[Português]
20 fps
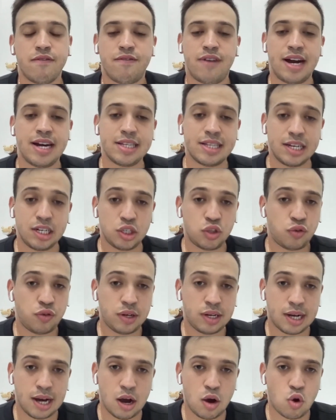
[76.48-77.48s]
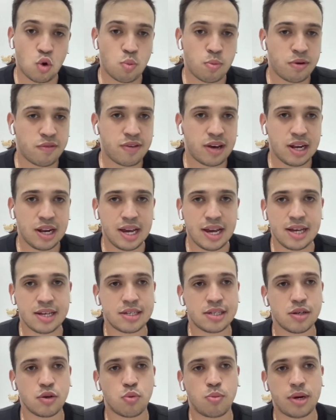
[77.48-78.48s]
vai identificar alguma
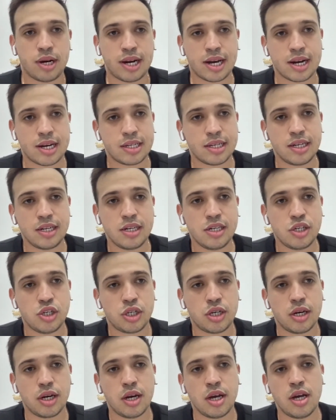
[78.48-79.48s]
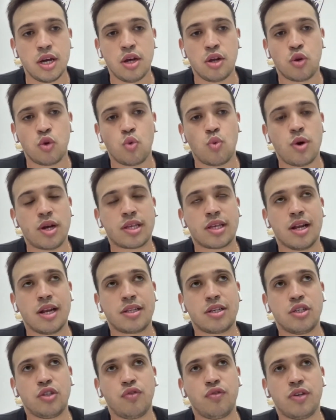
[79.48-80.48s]
valência, alguma característica num
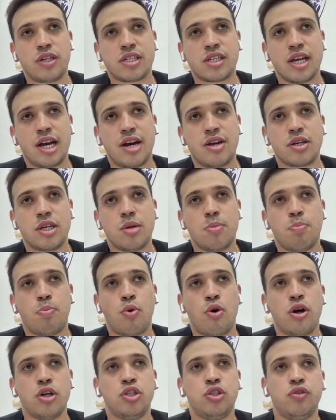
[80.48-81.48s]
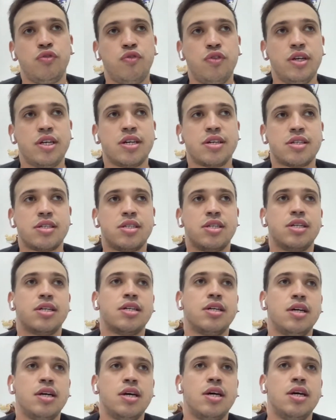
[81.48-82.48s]
atleta adversário que pode vir a
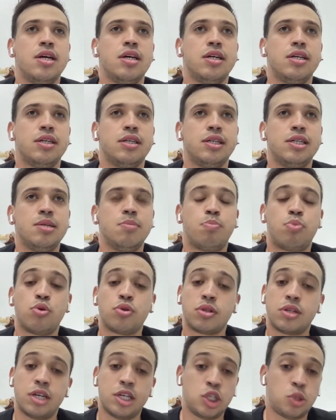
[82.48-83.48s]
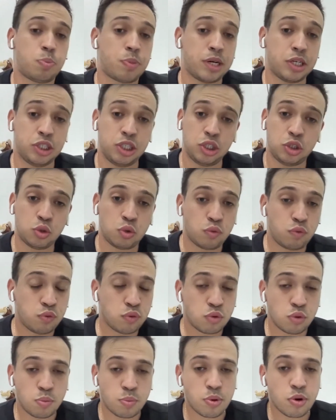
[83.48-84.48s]
ser importante para a gente no
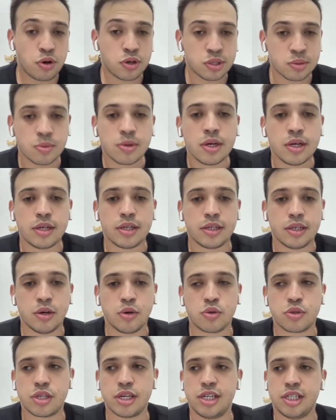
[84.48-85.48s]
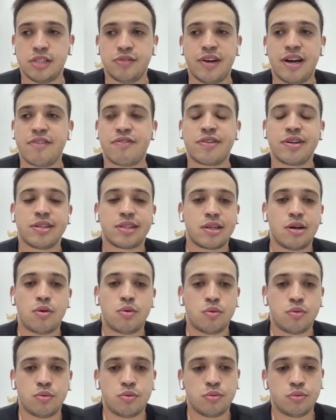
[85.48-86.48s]
futuro próximo. É, ou seja, vai enfrentar
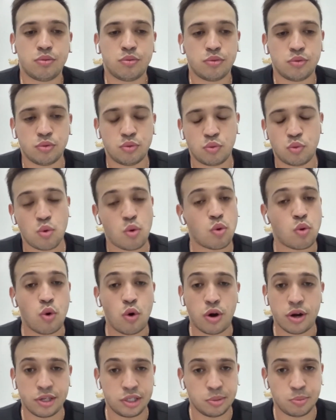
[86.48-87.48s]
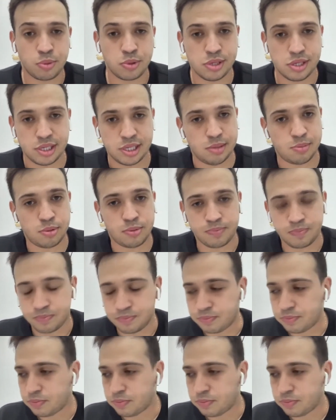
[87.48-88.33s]
um, um, um Concórdia, por exemplo,